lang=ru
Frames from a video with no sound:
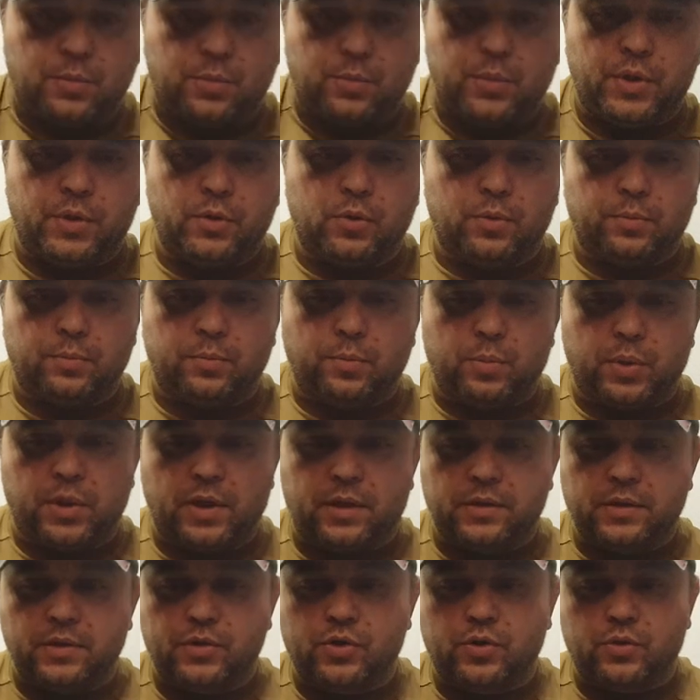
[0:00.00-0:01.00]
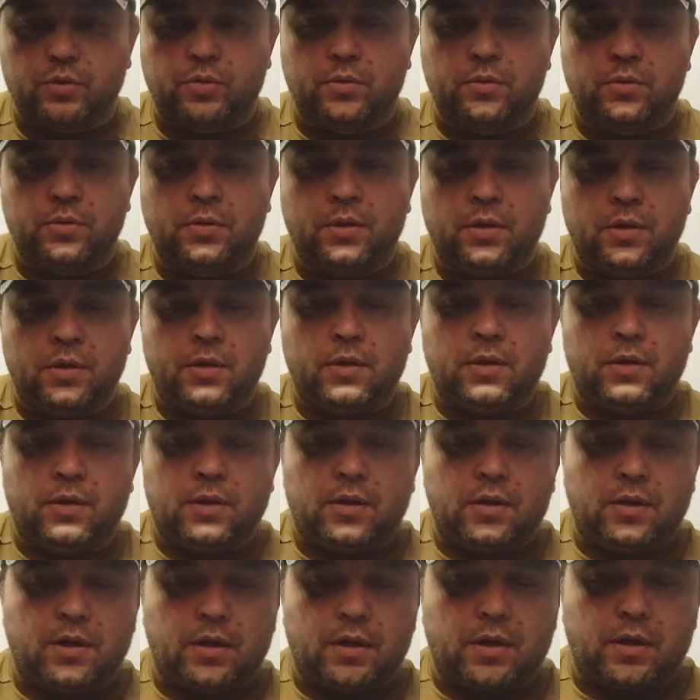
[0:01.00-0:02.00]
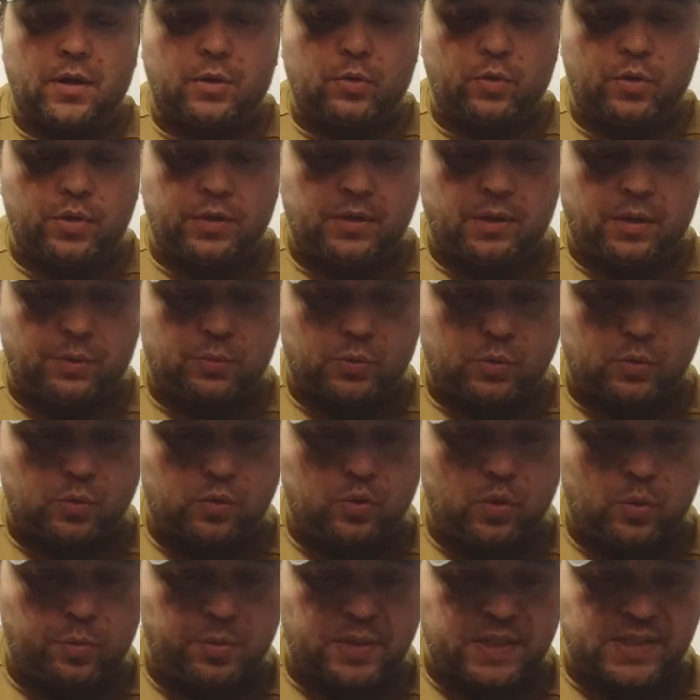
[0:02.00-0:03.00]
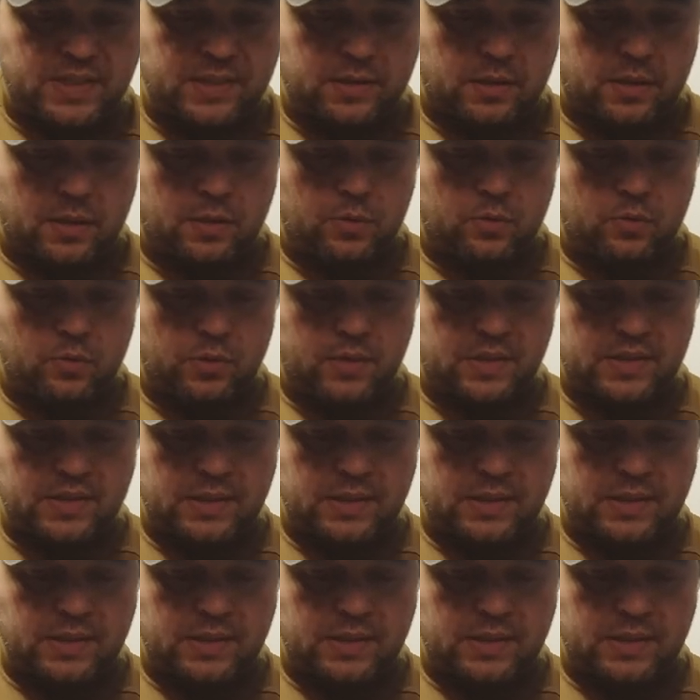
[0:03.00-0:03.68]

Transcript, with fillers: Берем планочку, какой нам удобно стороной